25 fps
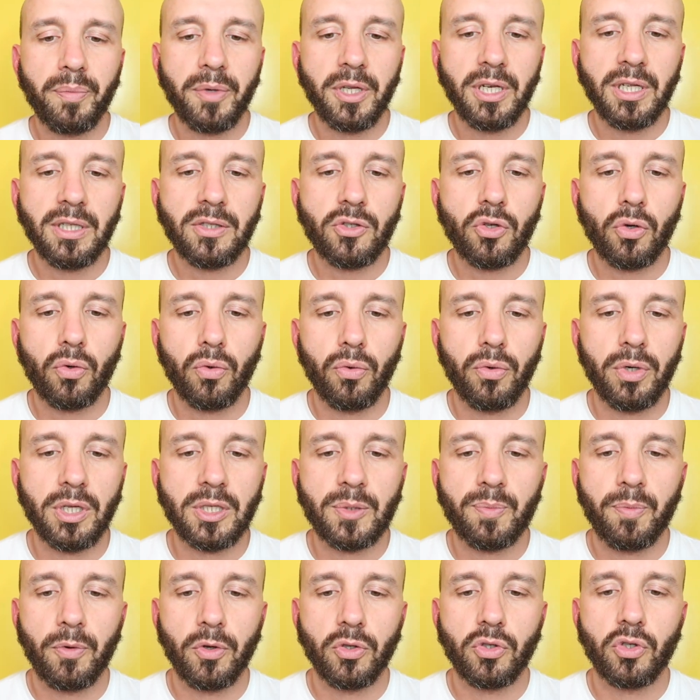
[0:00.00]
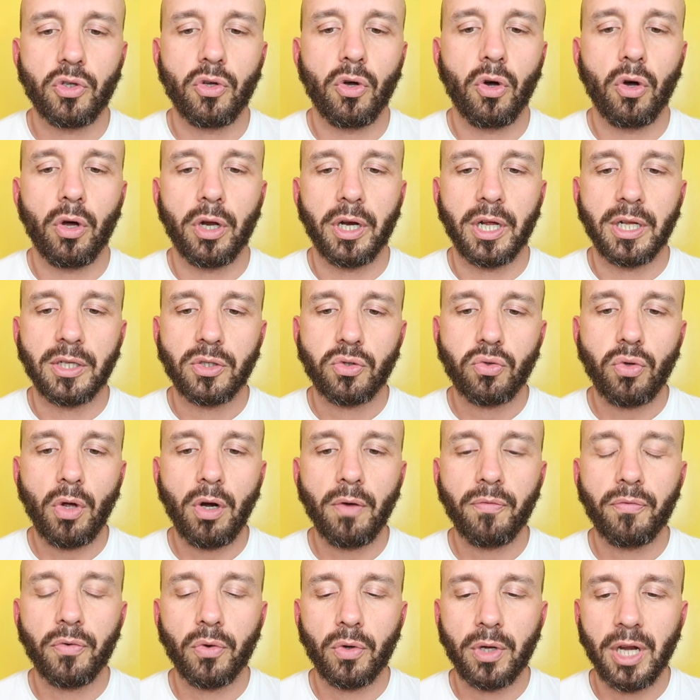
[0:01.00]
ebbe inizio con un'esplosione. Il
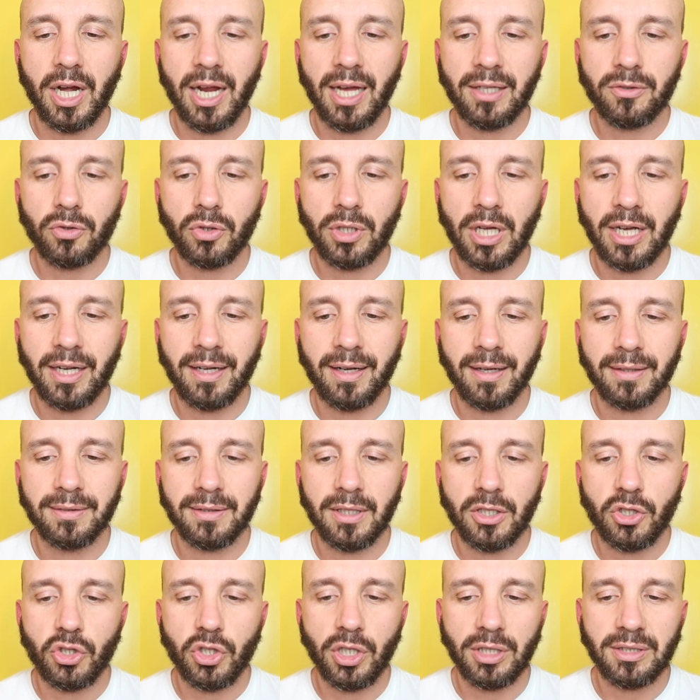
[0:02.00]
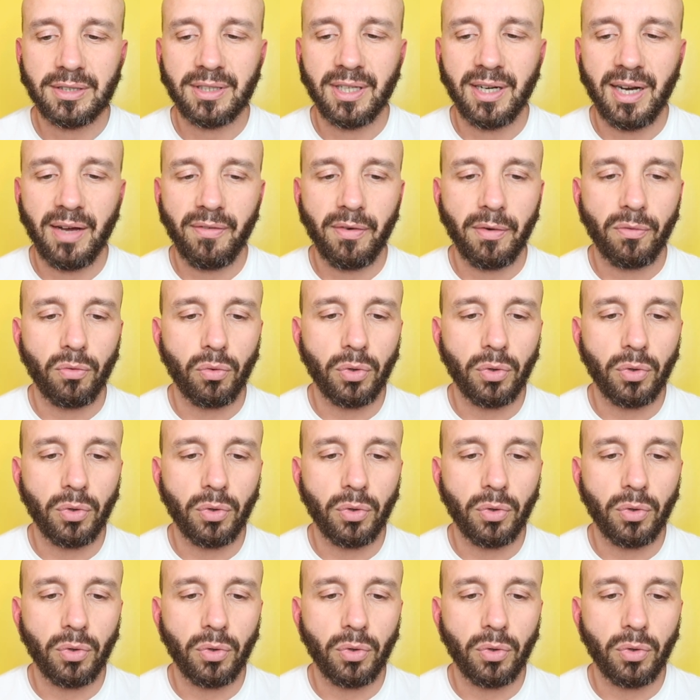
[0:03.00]
suolo fu creato da incandescente lava